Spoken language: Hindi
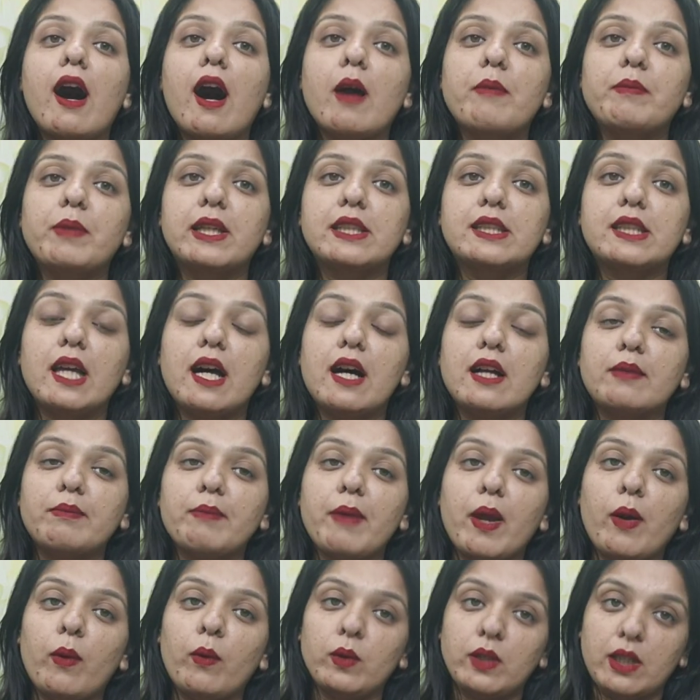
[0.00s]
आपके साथ
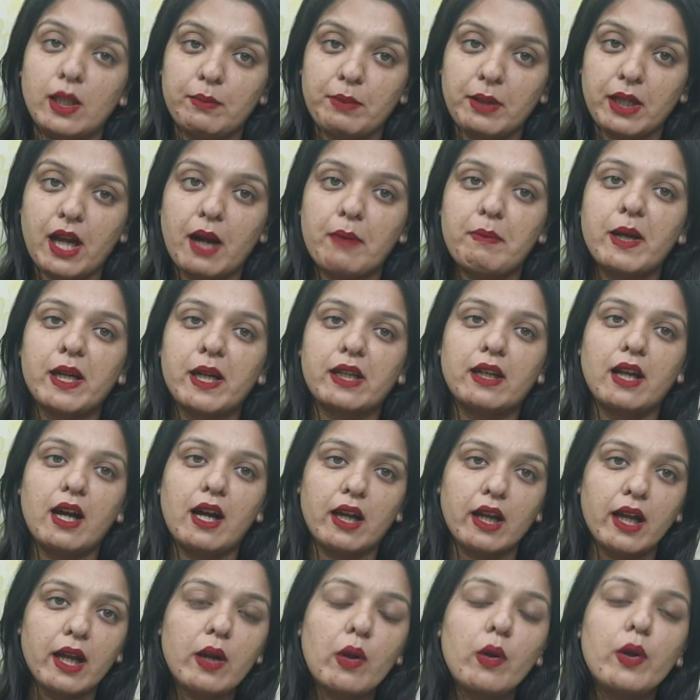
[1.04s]
मैं हूँ दीपिका
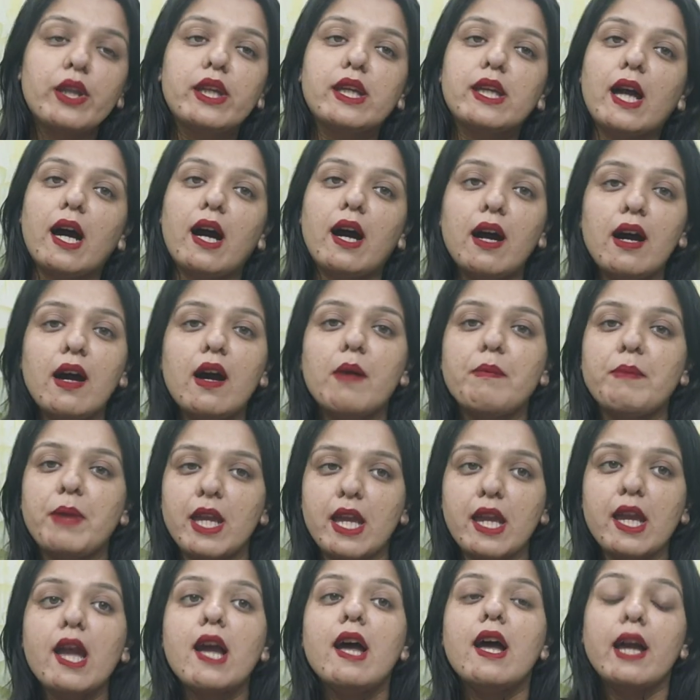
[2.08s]
भटनागर और यहाँ
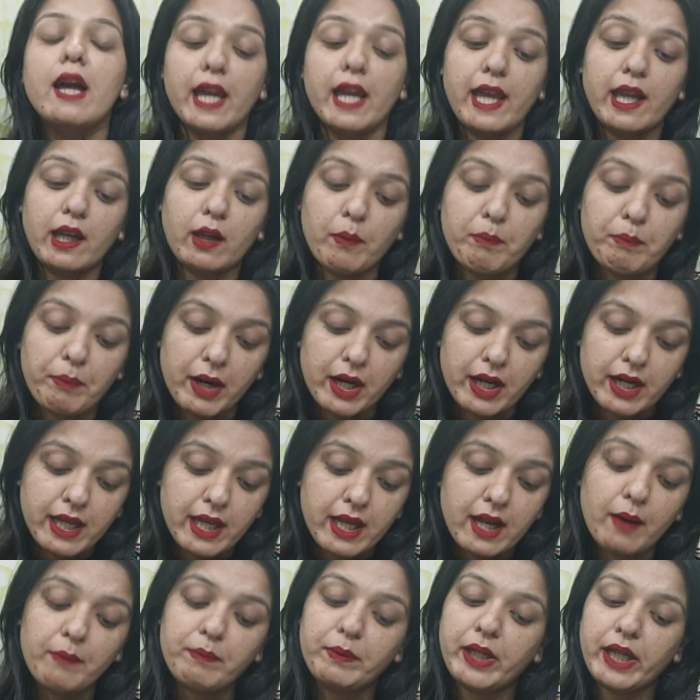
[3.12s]
अभी एक
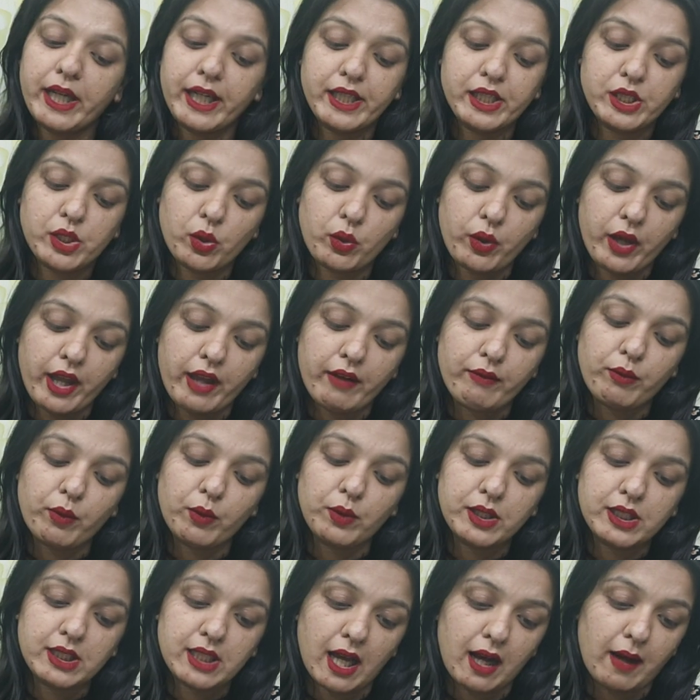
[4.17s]
बड़ी अपडेट जो है
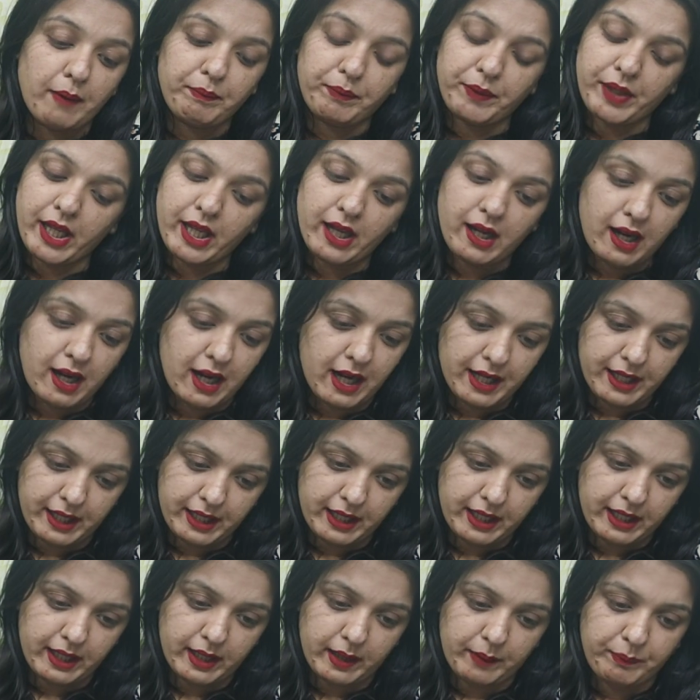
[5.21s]
वो सामने आ
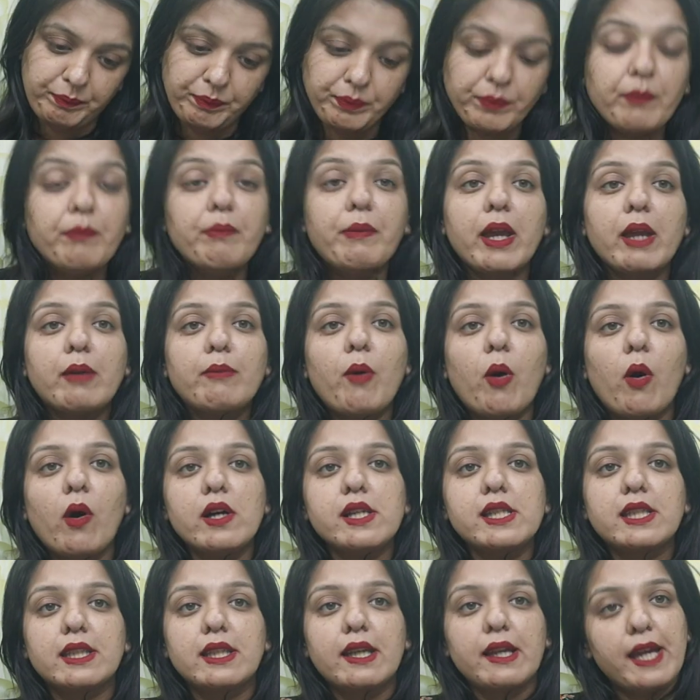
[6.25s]
रही है बिग
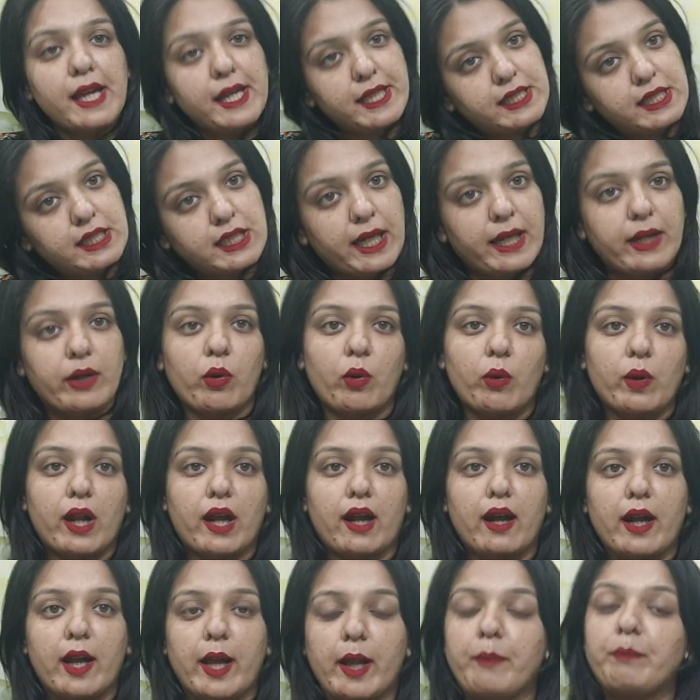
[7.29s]
बॉस एक्सटेंड हो
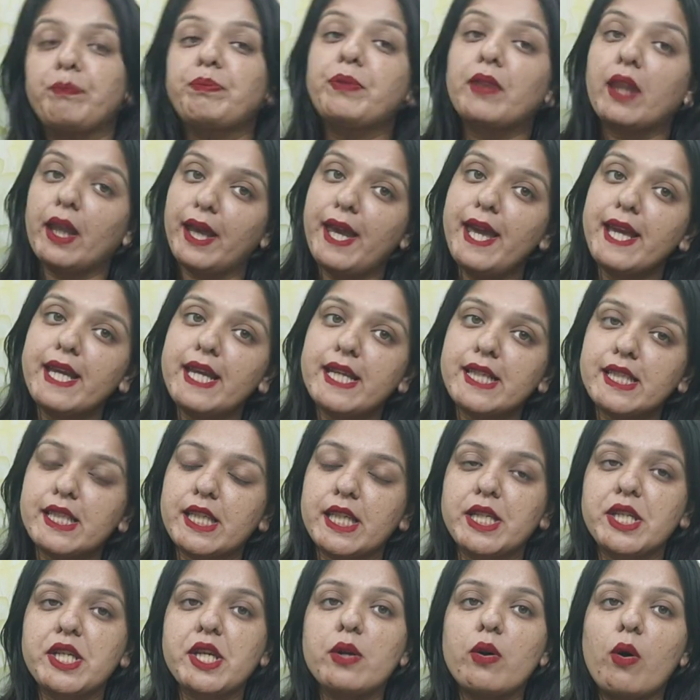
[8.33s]
रहा है एक
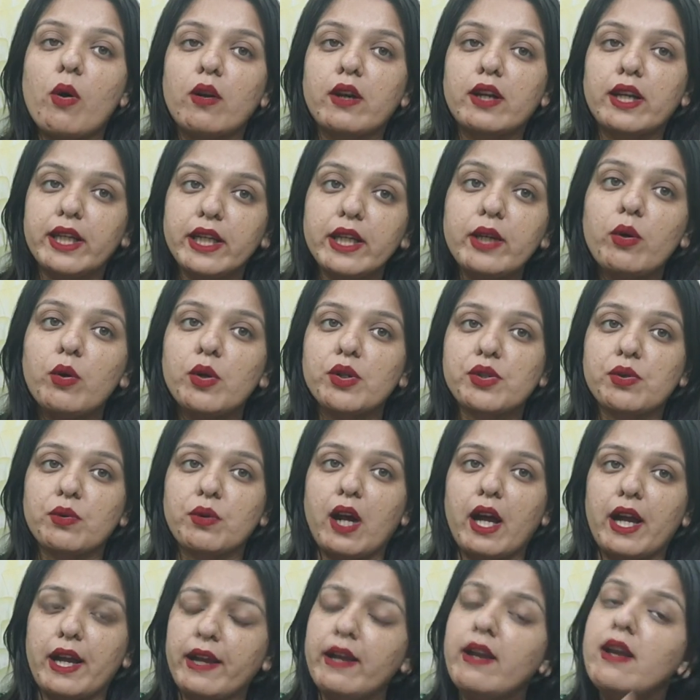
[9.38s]
एक्सटेंशन ऑलरेडी हो
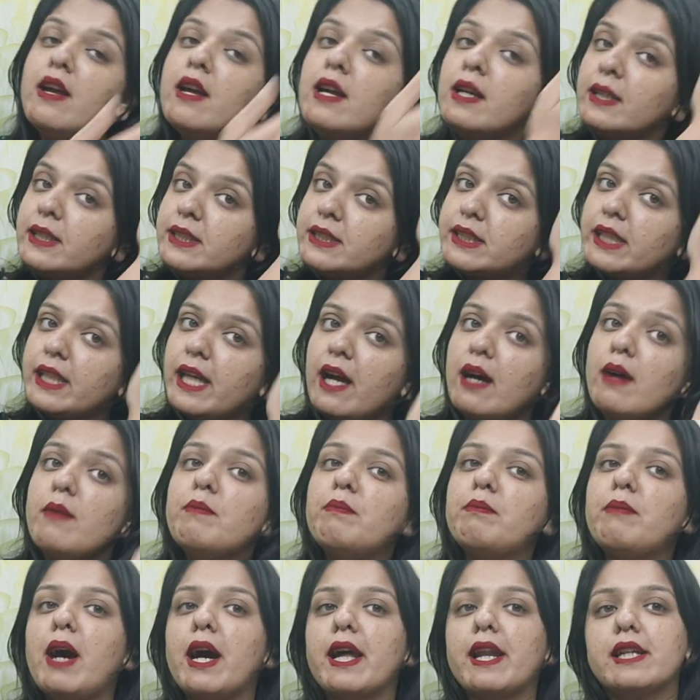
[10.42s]
चुका है जी हाँ
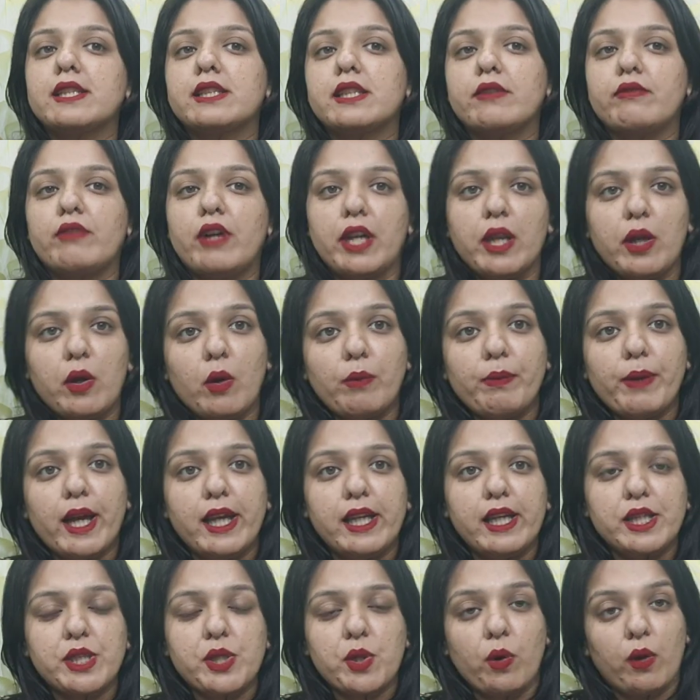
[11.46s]
बारह जनवरी को
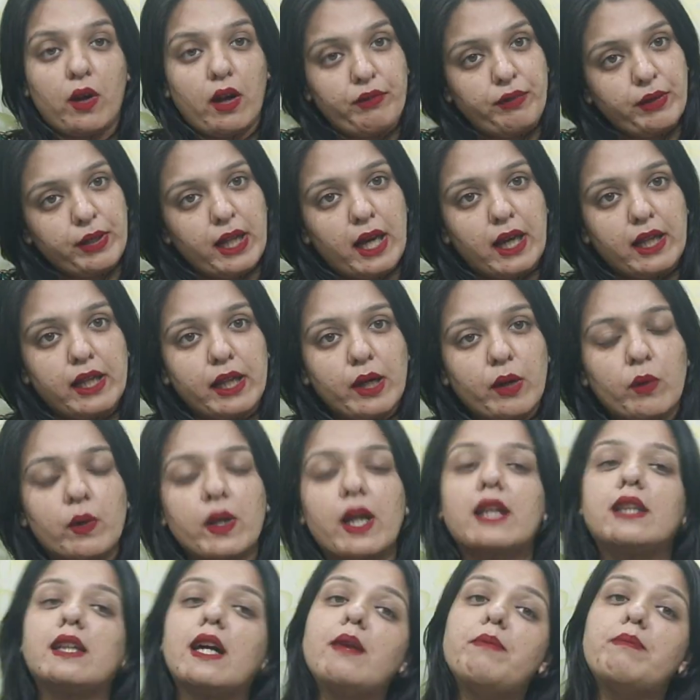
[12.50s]
पहले शो का फिनाले
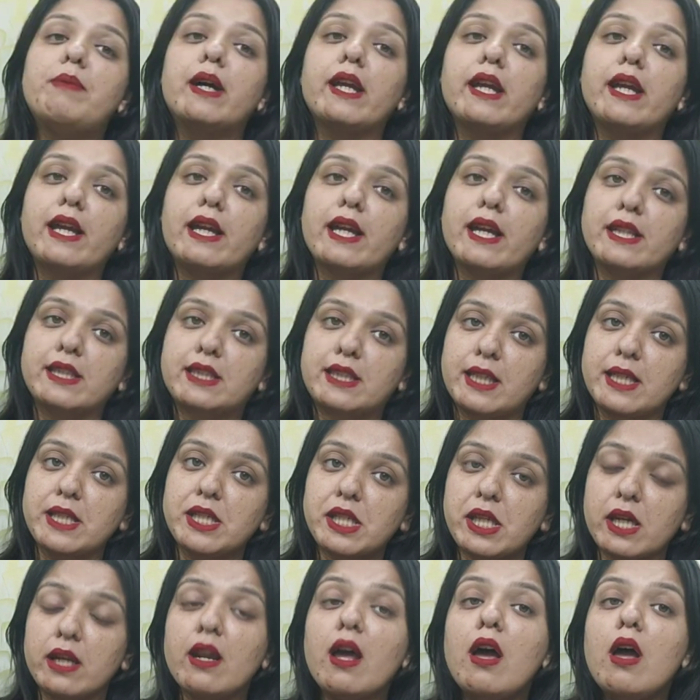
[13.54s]
होना था पर एक
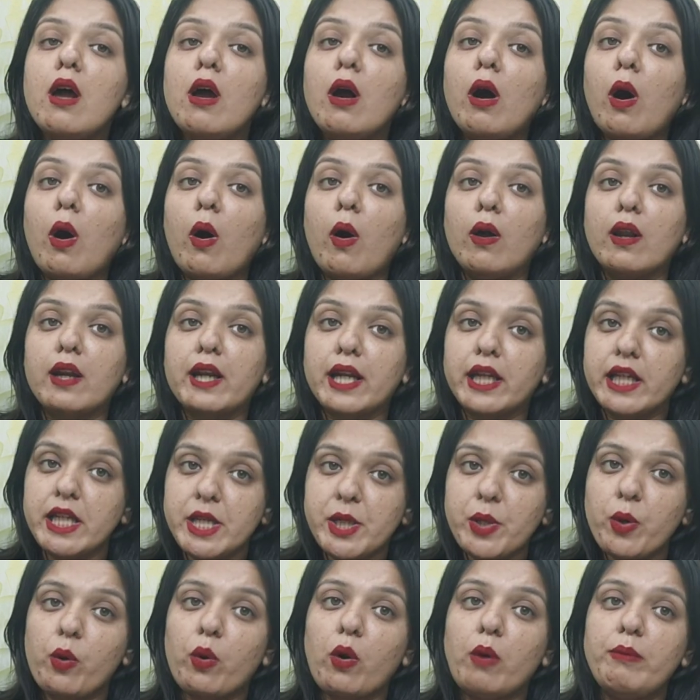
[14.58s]
एक्सटेंशन ऑलरेडी
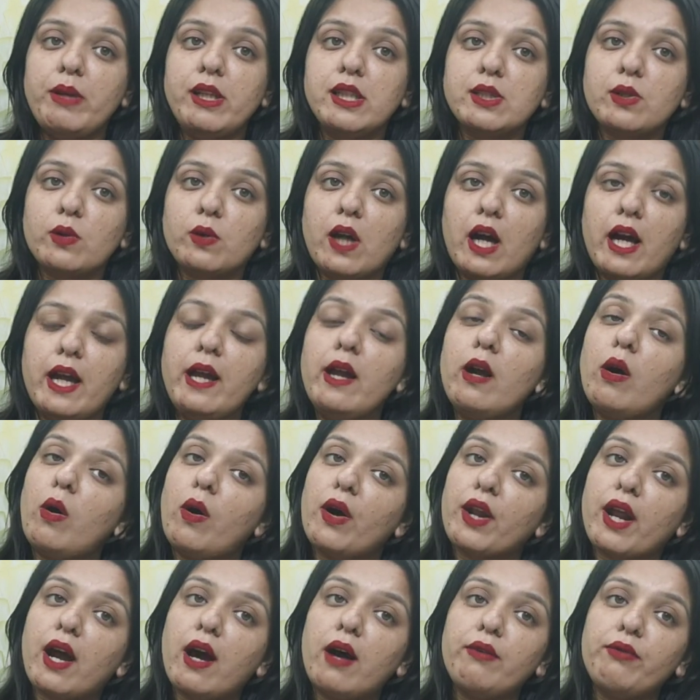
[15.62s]
शो को मिल चुका है
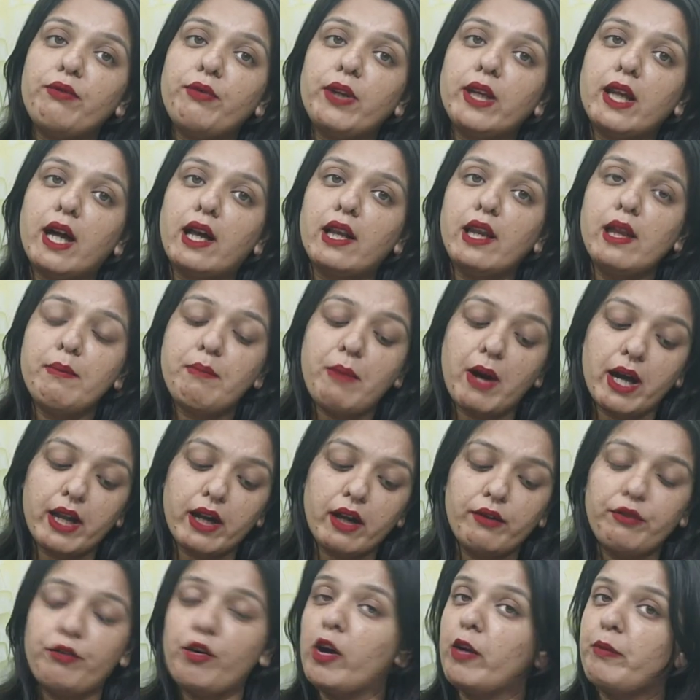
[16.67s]
और अब फिनाले
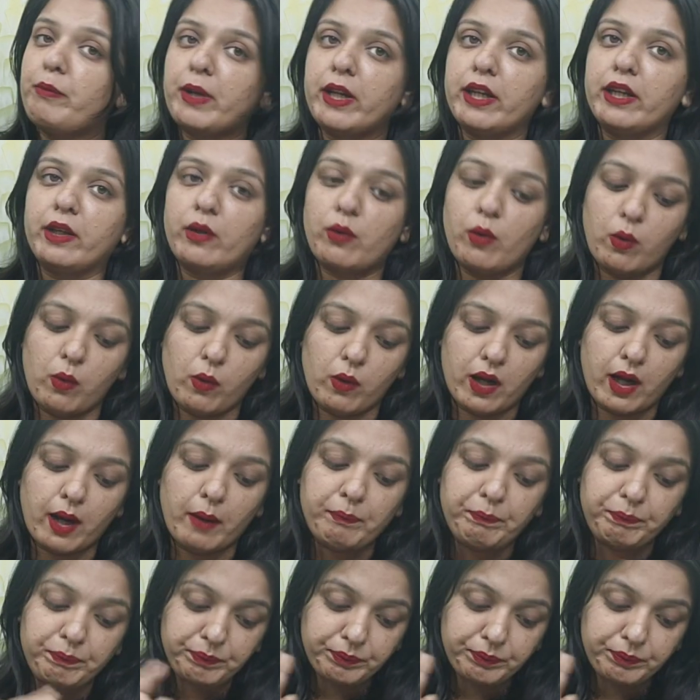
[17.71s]
बारह फरवरी को होगा